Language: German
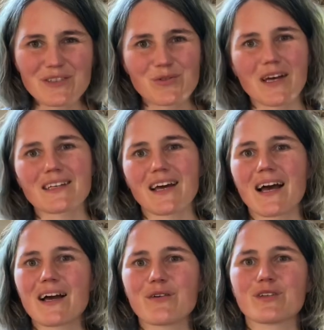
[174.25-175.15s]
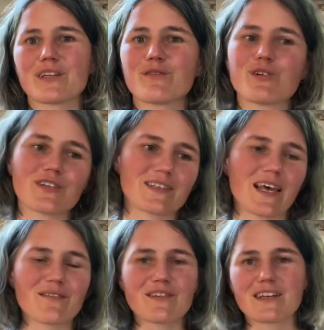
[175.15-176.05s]
zu ertragen und dann wird es
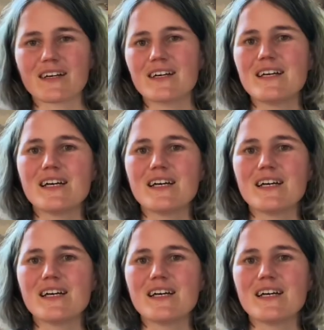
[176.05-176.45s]
entweder